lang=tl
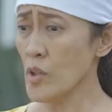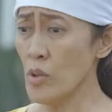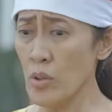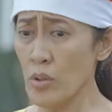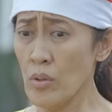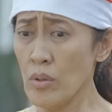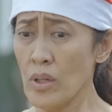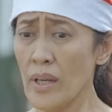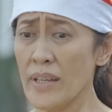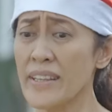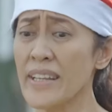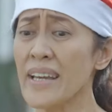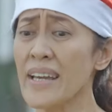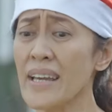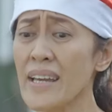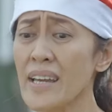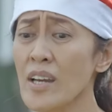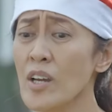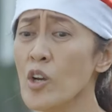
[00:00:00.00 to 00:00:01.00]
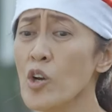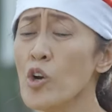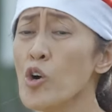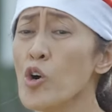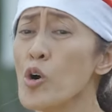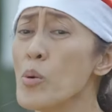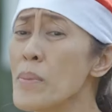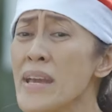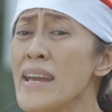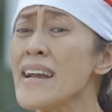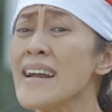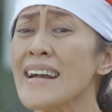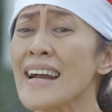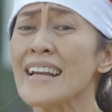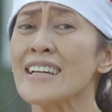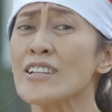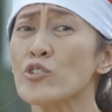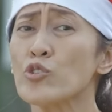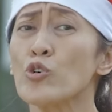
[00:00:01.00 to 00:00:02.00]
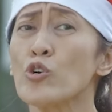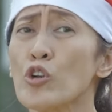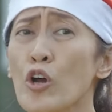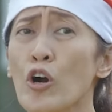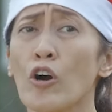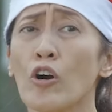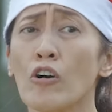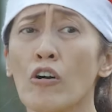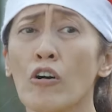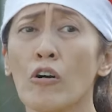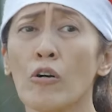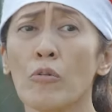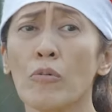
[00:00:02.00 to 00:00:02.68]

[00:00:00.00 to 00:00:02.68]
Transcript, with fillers: Oh, edi, humingi ka ng tulong.